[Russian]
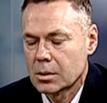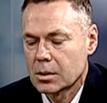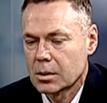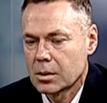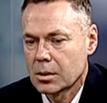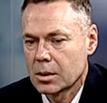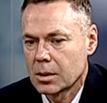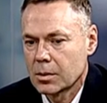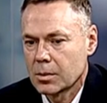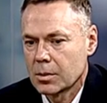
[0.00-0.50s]

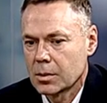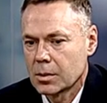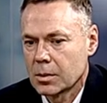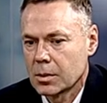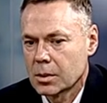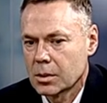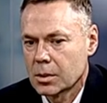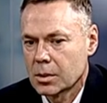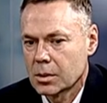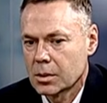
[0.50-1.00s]

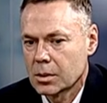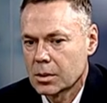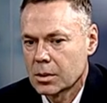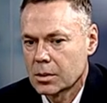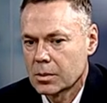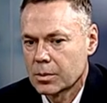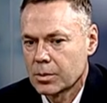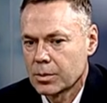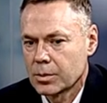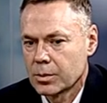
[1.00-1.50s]
Там
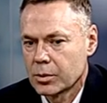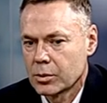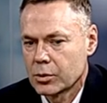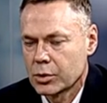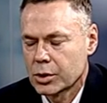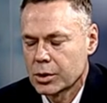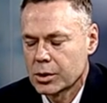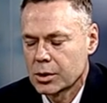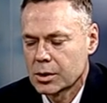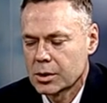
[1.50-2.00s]
площадь